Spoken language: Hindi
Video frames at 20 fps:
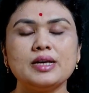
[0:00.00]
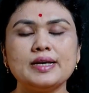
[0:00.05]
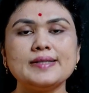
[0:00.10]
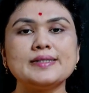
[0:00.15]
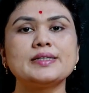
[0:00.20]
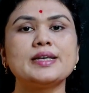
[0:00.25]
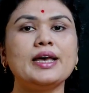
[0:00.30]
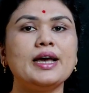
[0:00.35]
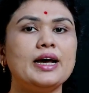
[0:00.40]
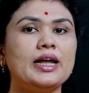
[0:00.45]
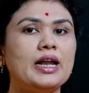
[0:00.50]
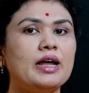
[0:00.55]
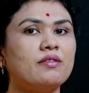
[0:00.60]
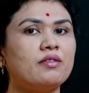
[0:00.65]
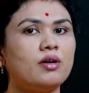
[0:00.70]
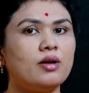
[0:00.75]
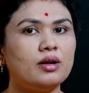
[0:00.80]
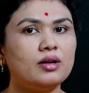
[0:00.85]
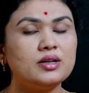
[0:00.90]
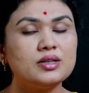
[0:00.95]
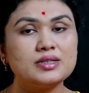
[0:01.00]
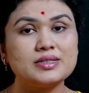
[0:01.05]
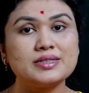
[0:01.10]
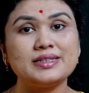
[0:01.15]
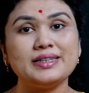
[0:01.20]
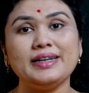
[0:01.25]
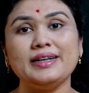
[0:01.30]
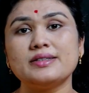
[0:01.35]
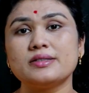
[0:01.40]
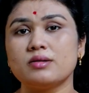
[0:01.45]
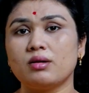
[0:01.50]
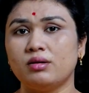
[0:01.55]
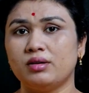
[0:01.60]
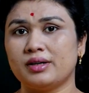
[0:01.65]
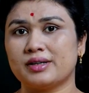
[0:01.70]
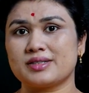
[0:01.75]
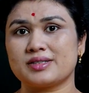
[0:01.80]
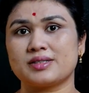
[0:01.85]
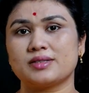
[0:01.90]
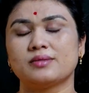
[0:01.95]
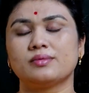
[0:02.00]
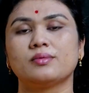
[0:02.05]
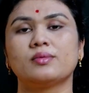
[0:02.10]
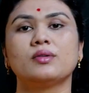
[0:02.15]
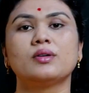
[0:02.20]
इसके अलावा सीड्स और नट्स